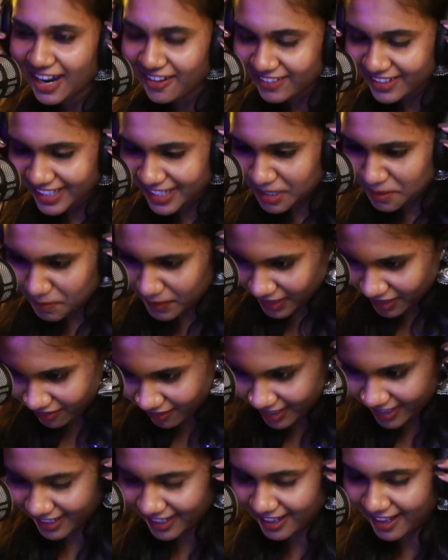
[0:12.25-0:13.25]
அவனுங்க என்ன
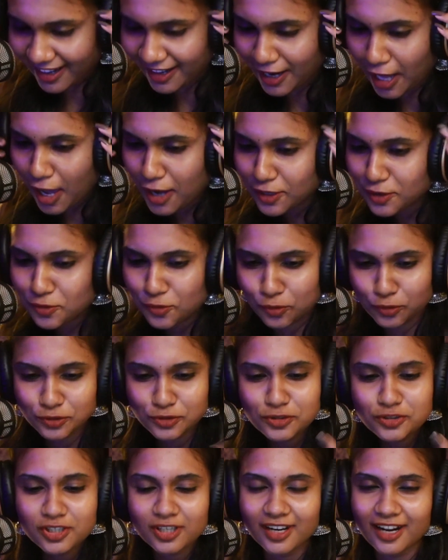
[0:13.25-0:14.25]
பண்ணிடுவானுங்க நாங்க
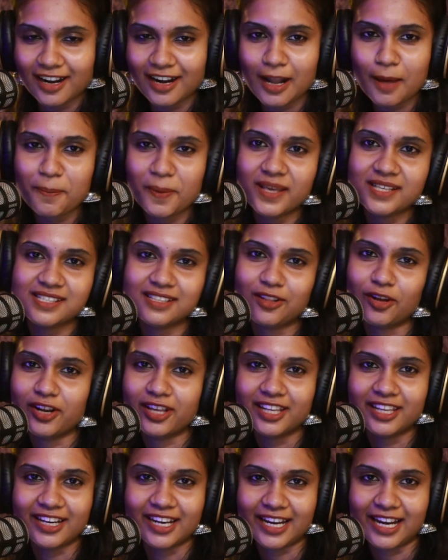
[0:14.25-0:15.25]
கொஞ்சம் நல்லா பேச
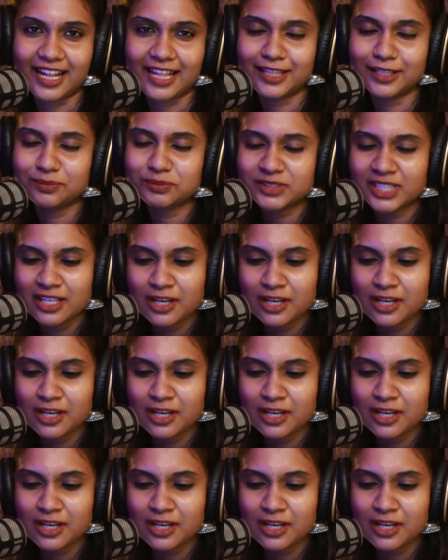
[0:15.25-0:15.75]
தொடங்கிட எல்லாது